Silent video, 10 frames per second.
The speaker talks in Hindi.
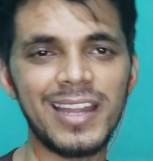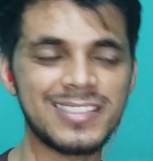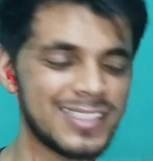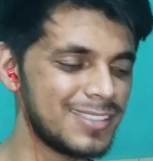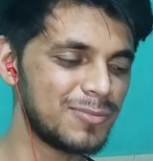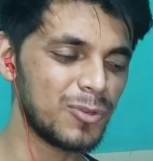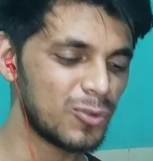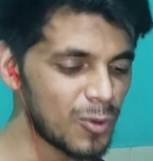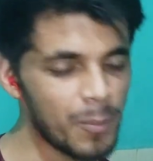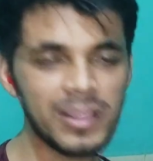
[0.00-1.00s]
इट्स it,
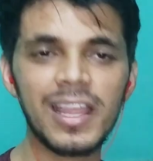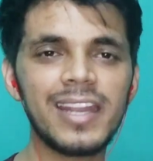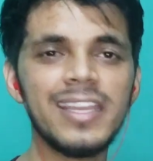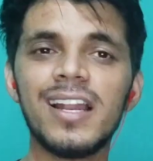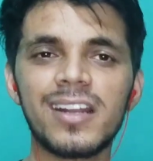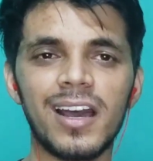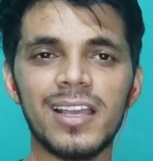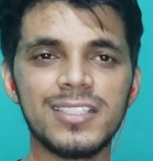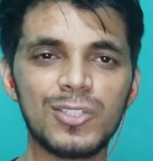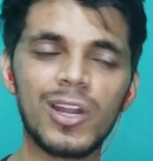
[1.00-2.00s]
वो बंदा रियल रहा
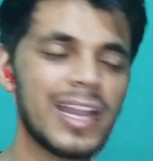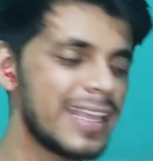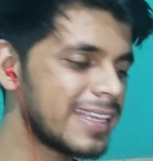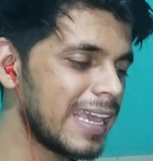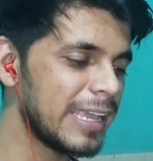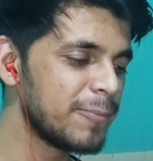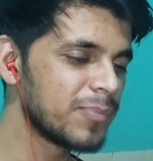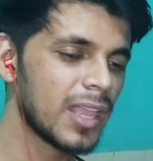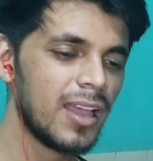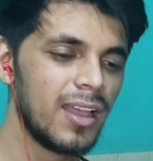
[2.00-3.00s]
इट्स नॉट लाइक के
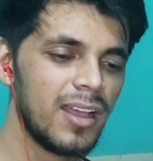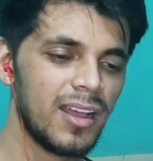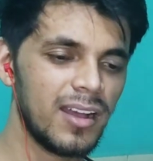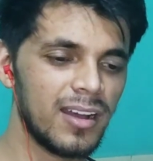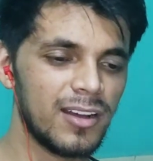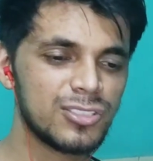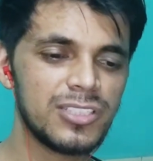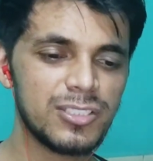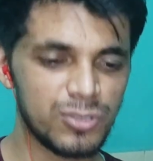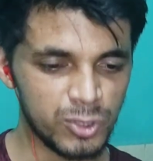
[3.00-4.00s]

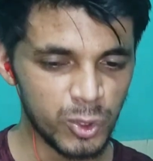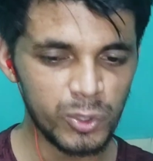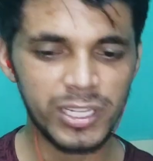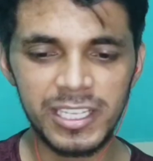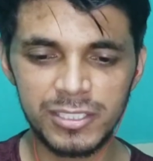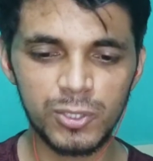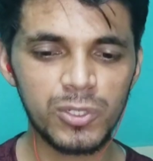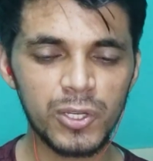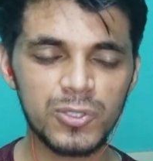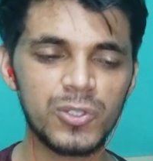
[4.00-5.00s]
उसने झूठी
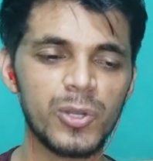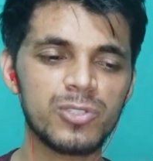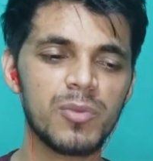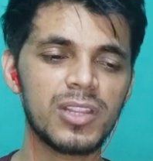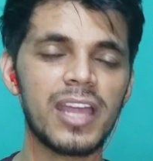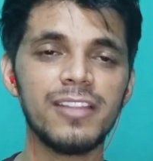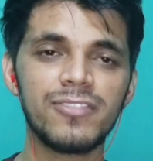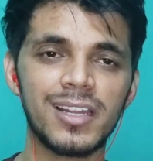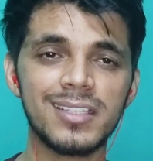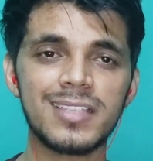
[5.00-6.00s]
झूठे झूठे उसमें तारीफ
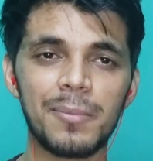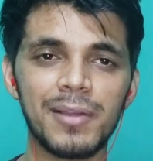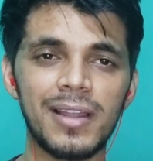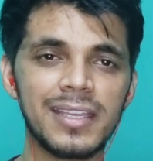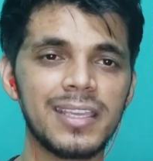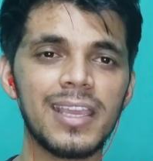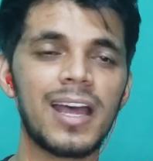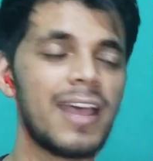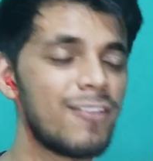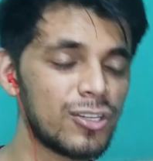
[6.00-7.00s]
कर रही सामने वाले की या
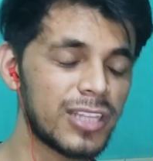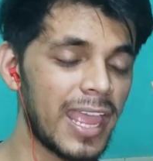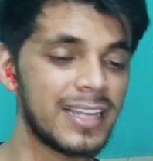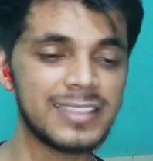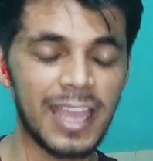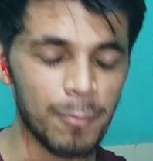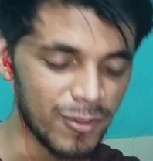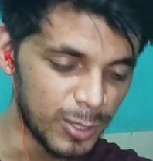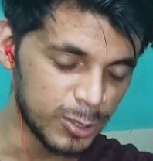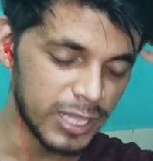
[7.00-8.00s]
आई वॉन्ट थैंक दैम आई
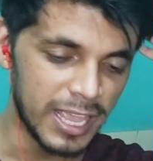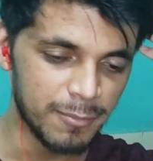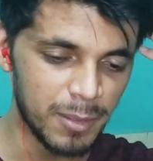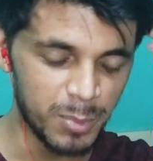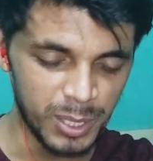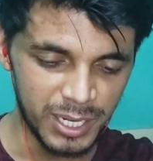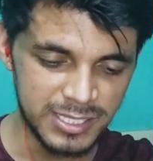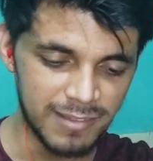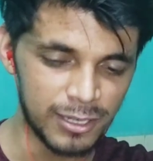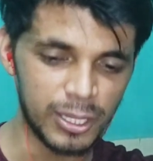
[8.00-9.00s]
वॉन्ट थैंक माई पेरेंट्स
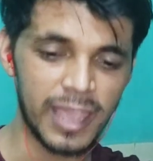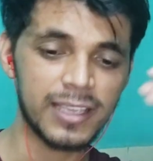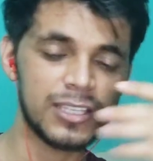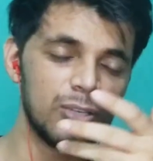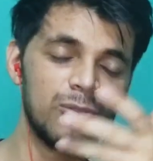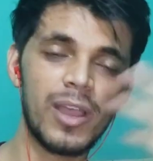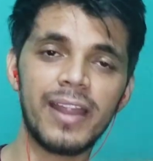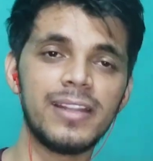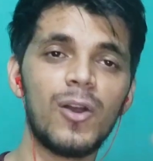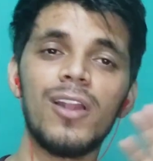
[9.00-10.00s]
आई वॉन्ट थैंक यू
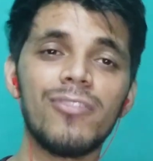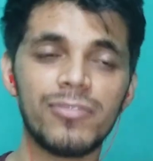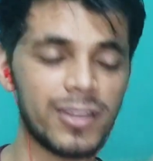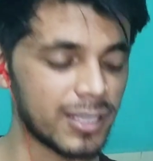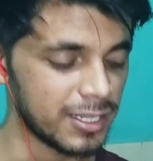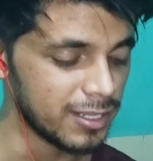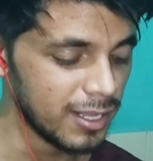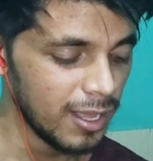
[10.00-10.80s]
एंड ऑल फैन